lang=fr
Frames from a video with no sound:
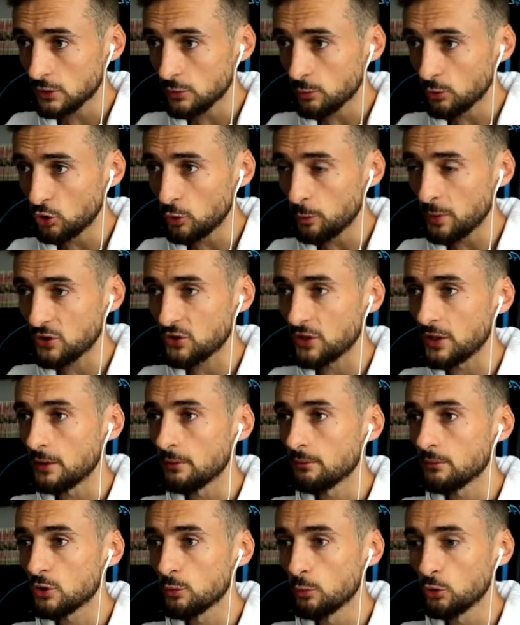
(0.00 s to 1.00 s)
Je me suis pas jeté.
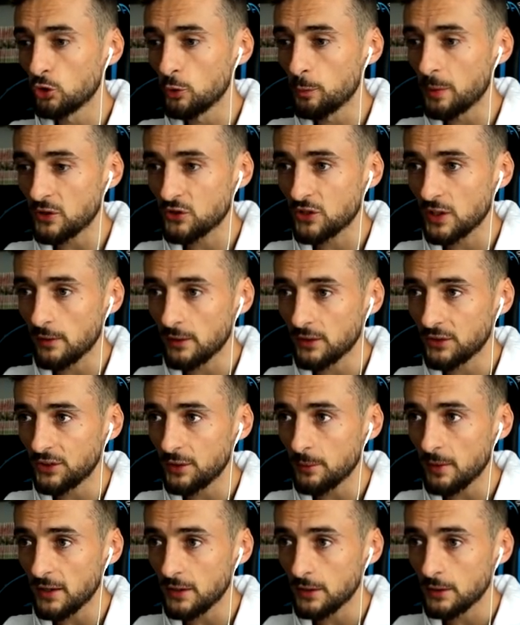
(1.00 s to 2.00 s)
Je me suis pas jeté avec
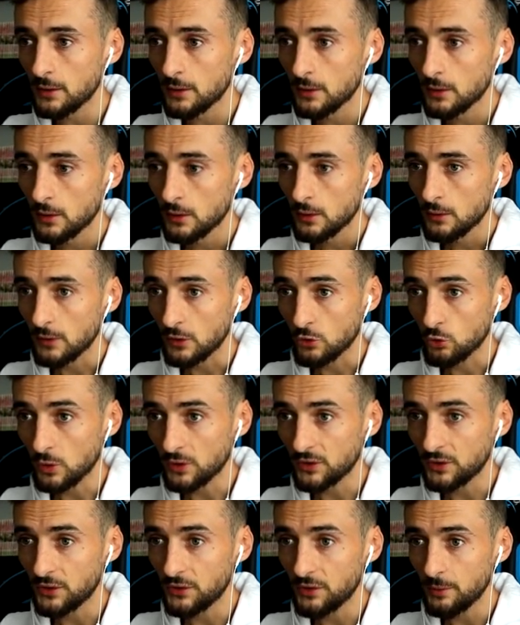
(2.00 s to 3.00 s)
Siman. je crois
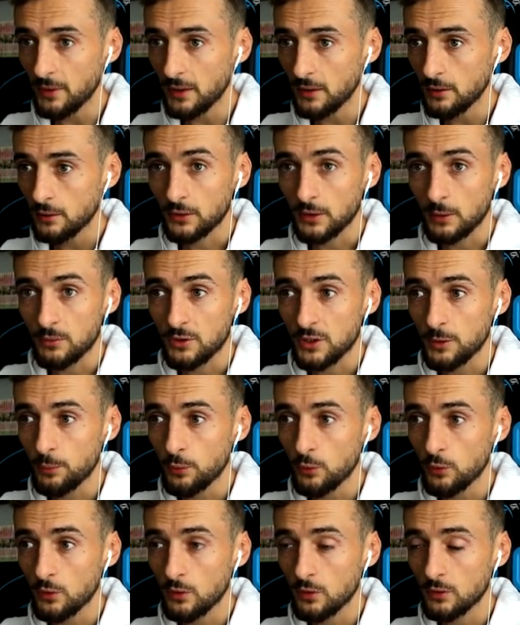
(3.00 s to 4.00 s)
que c'était Siman. C'est un petit
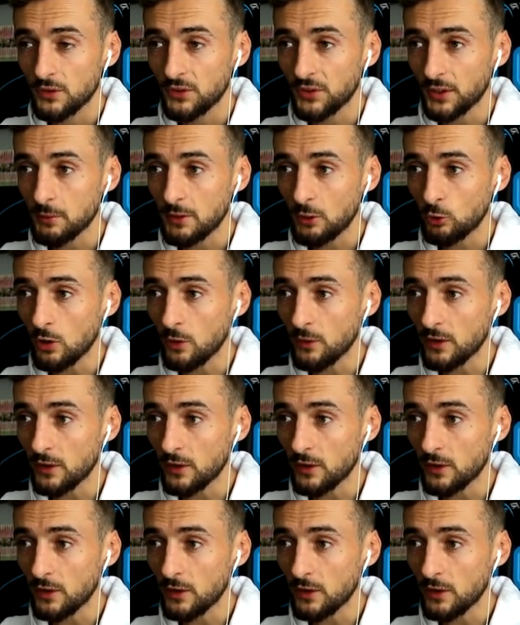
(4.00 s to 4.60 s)
peu euh, discriminatoire